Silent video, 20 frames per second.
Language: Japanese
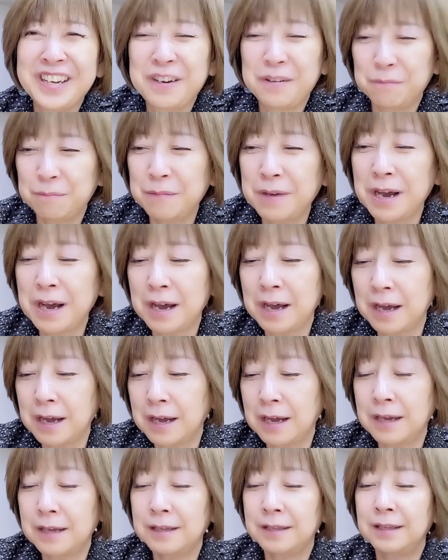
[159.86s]

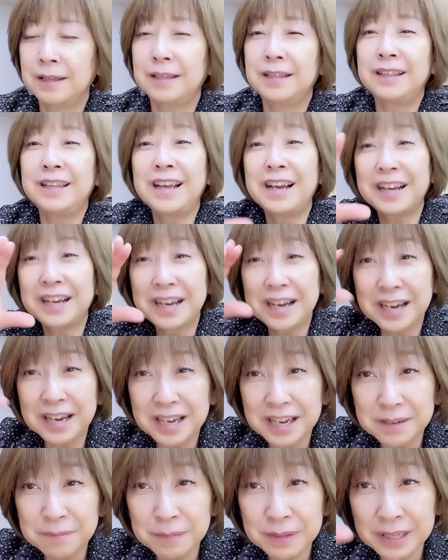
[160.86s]
まあ、
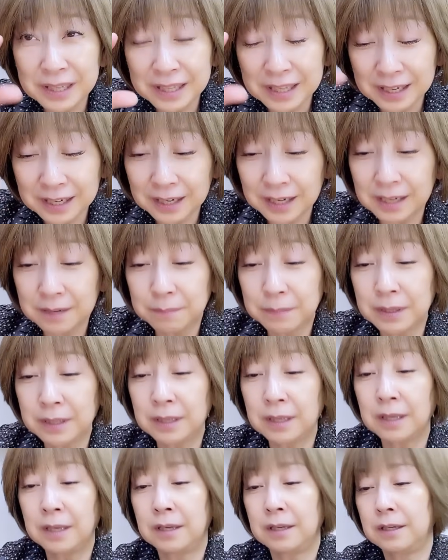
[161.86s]
長い目
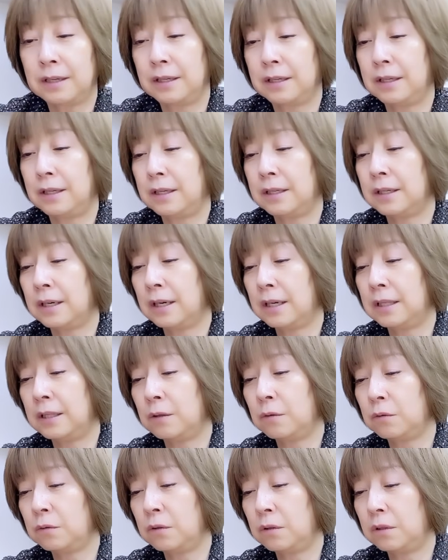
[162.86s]
で、いい加減な
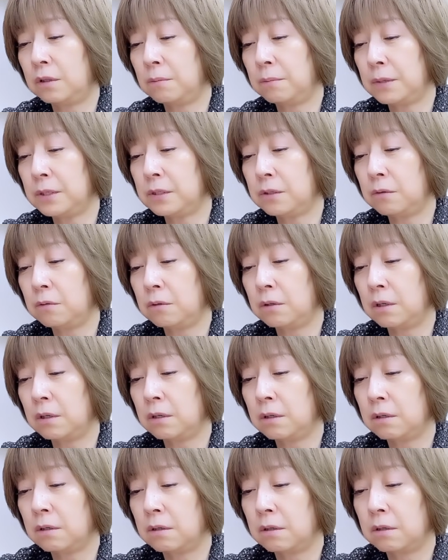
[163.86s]
こと言ってますよ
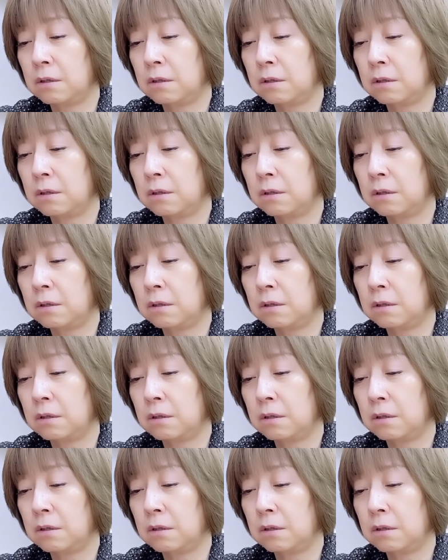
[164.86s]
ね。